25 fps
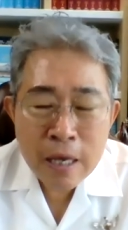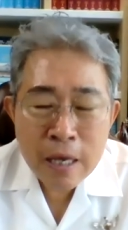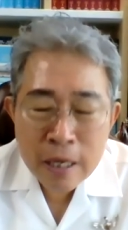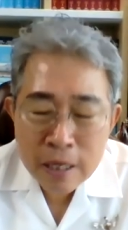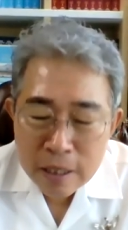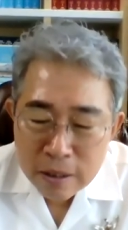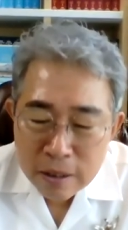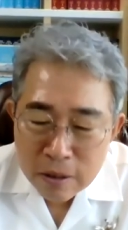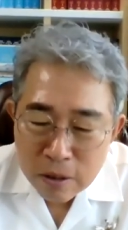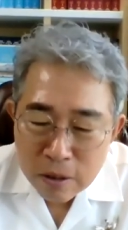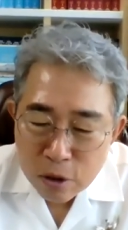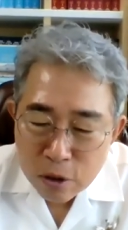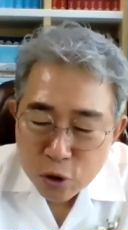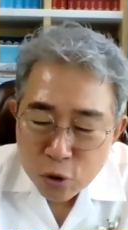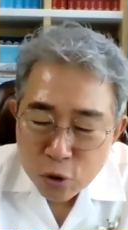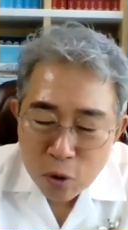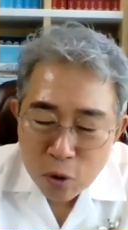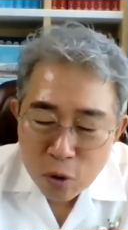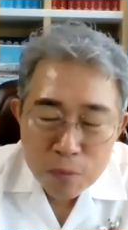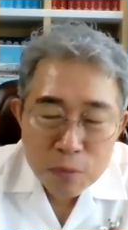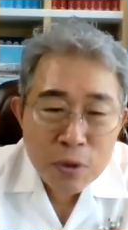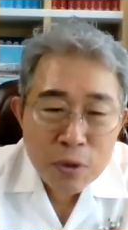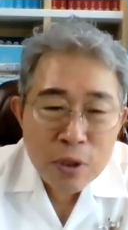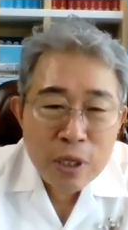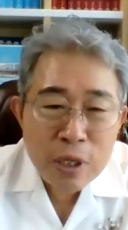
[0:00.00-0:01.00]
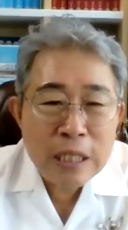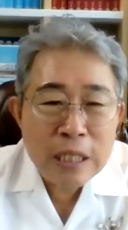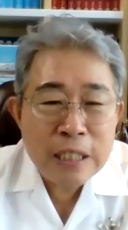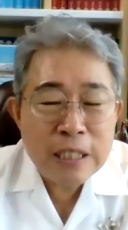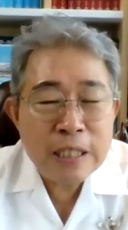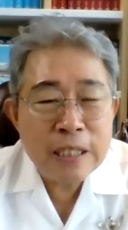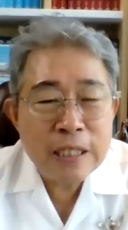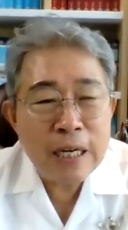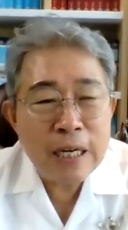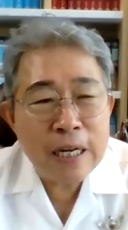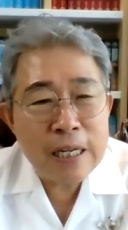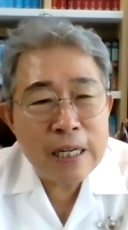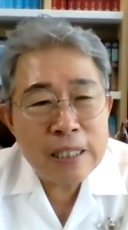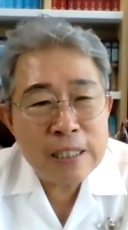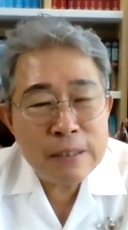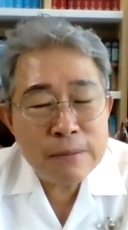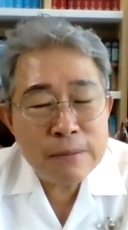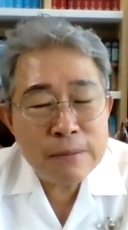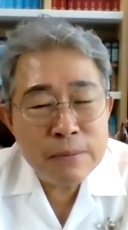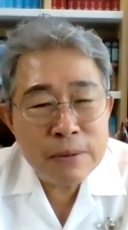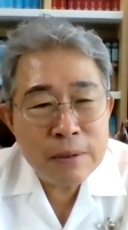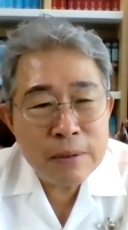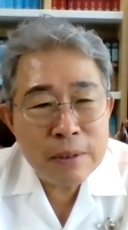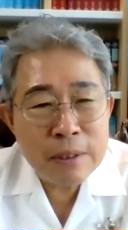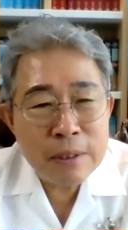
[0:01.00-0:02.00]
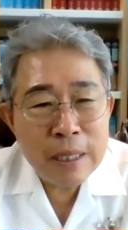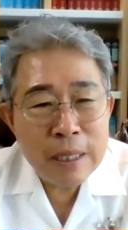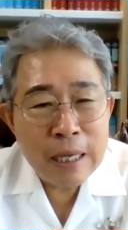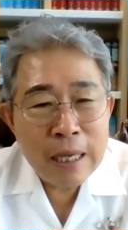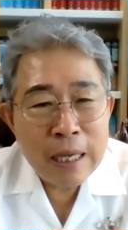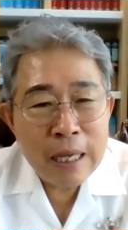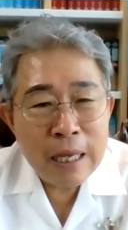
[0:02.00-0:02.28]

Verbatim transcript: 이걸 조금 더 일찍 알았으면